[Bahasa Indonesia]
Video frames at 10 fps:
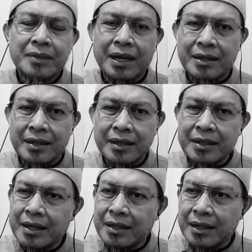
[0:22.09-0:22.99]
karena
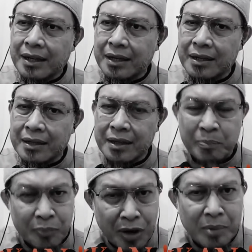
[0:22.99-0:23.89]
ini adalah the
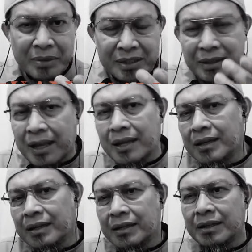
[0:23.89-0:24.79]
promised
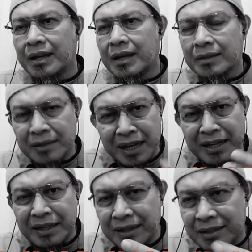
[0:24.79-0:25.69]
land, inilah
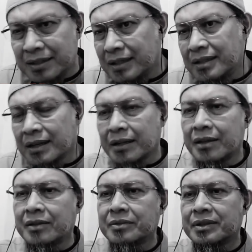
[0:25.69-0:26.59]
tanah yang dijanjikan
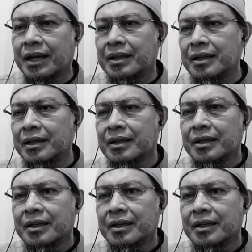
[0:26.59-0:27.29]
Allah Ta'ala